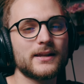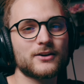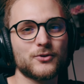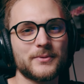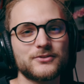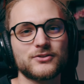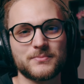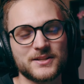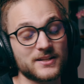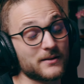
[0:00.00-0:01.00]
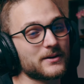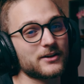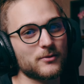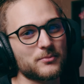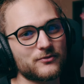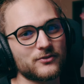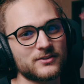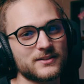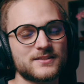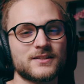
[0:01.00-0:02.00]
quale argomento ti piacerebbe che io
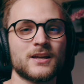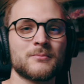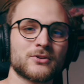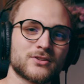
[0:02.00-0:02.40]
approfondissi,